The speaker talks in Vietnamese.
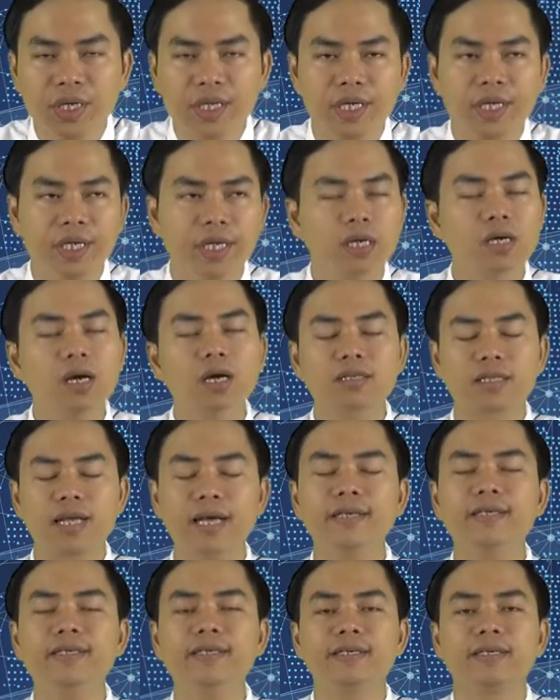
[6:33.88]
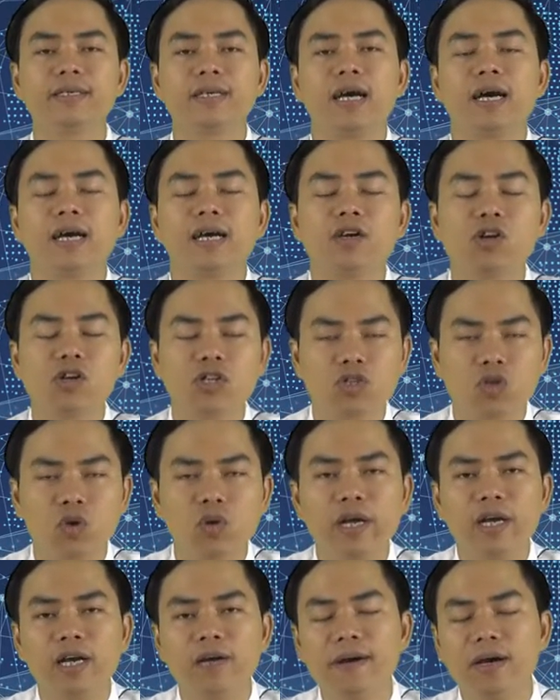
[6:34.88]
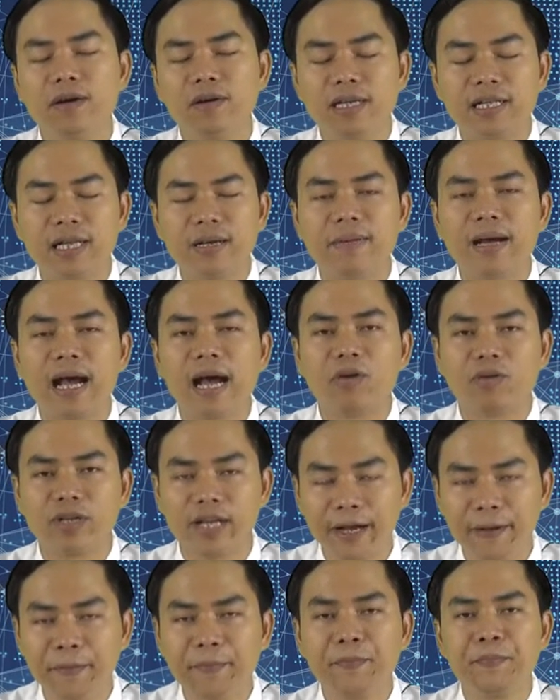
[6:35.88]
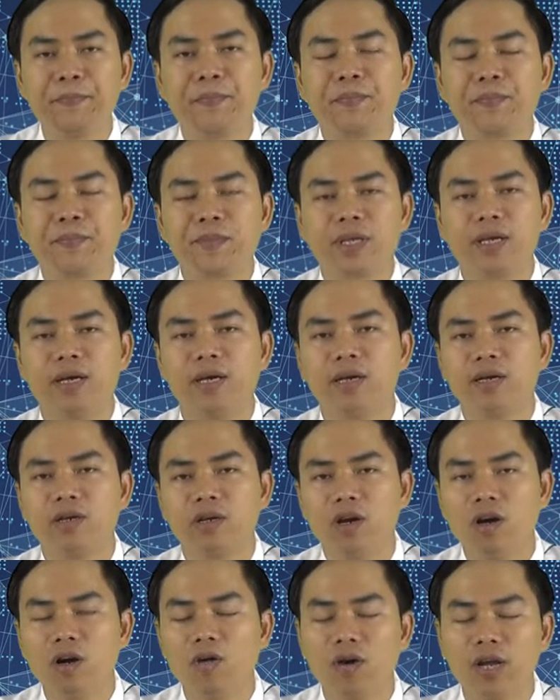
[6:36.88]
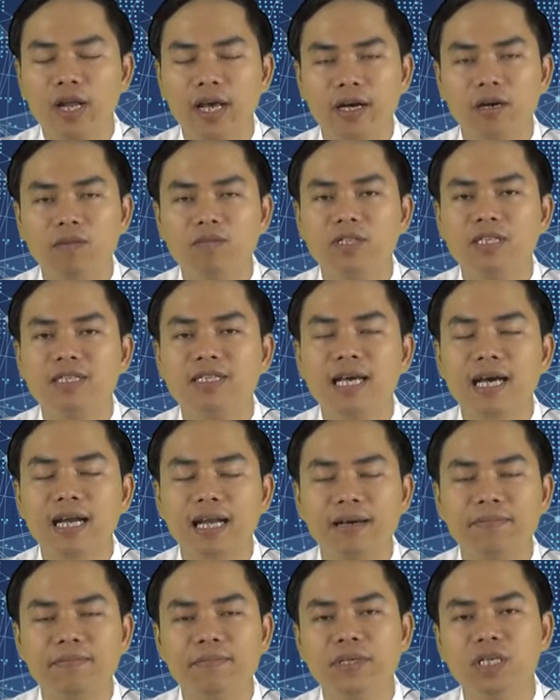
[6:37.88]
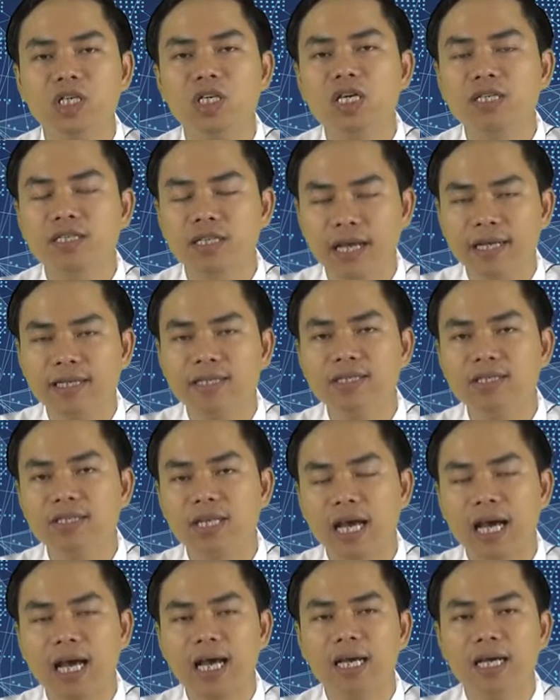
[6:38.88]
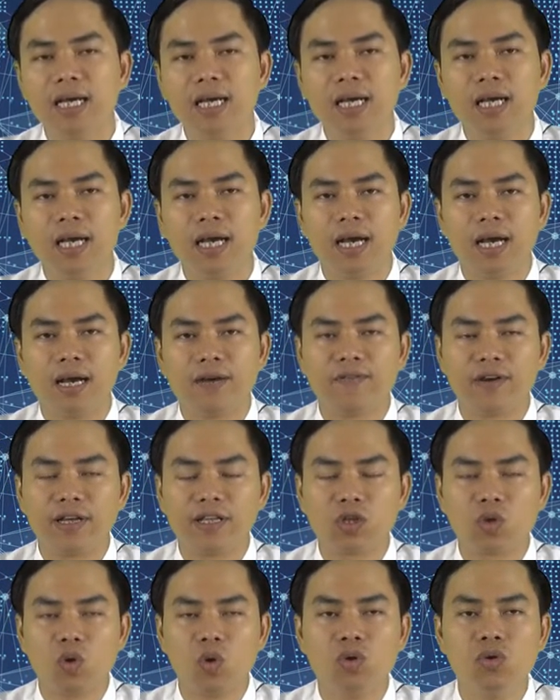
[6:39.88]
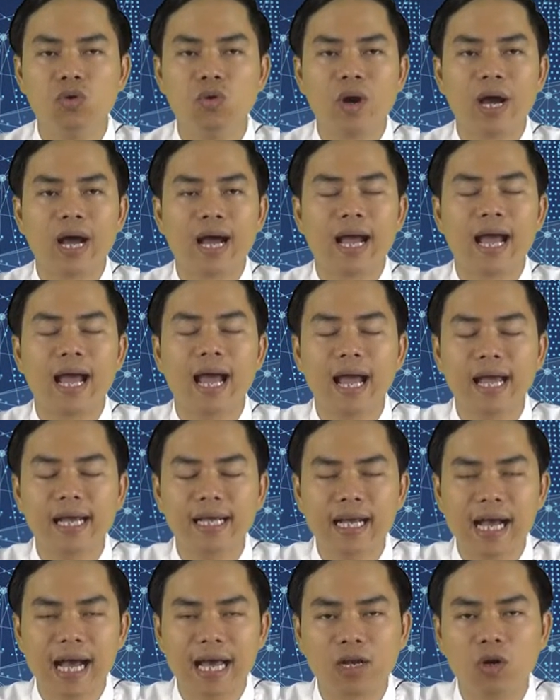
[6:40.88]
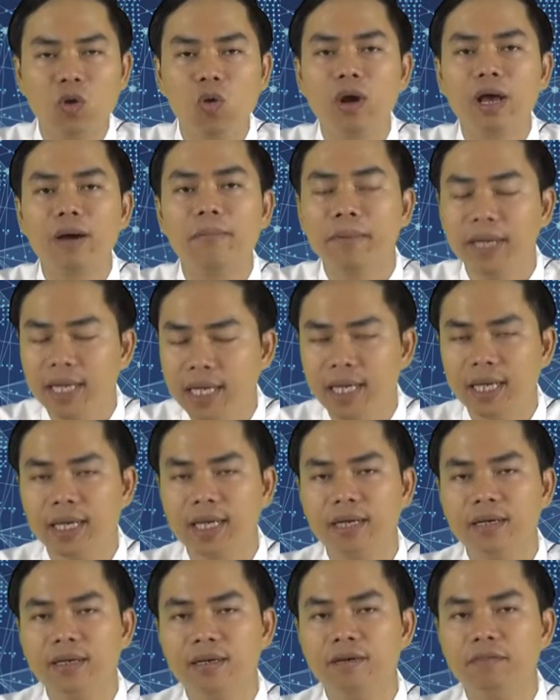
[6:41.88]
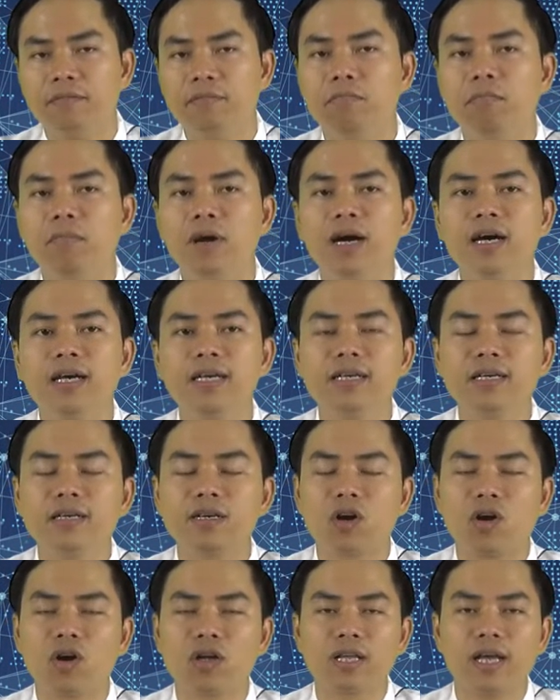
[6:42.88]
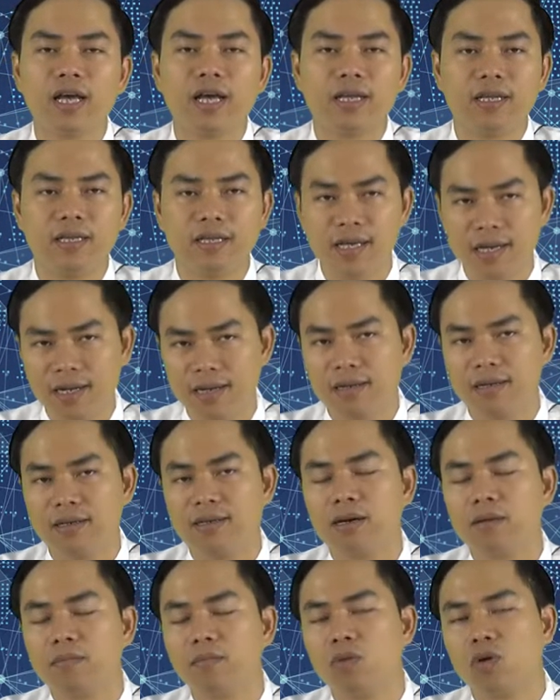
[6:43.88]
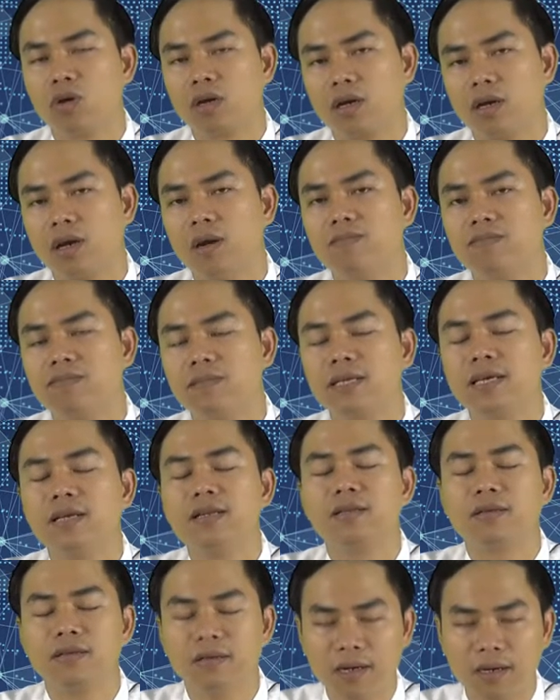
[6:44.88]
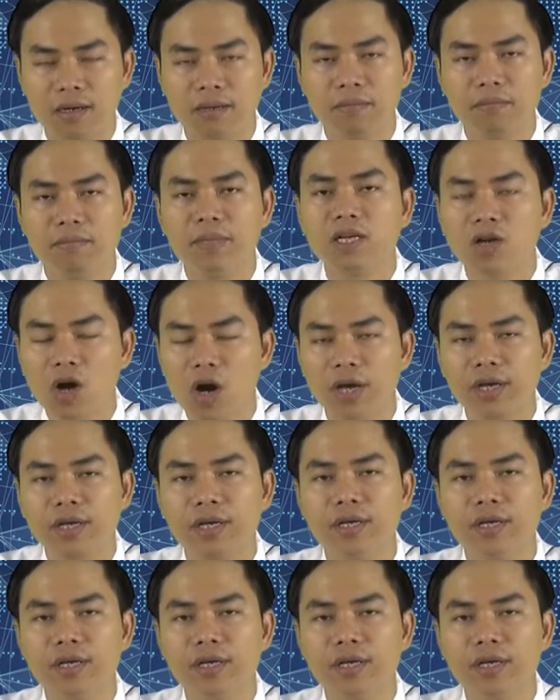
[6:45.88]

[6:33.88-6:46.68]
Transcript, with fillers: thì ước tính à, cái con số này các bạn có thể tham khảo nhé à, nó không có thể không chính xác lắm ước tính là à, phải tốn khoảng 2.000 đô la Mỹ mới có thể nhận được một đồng tiền thưởng Bitcoin.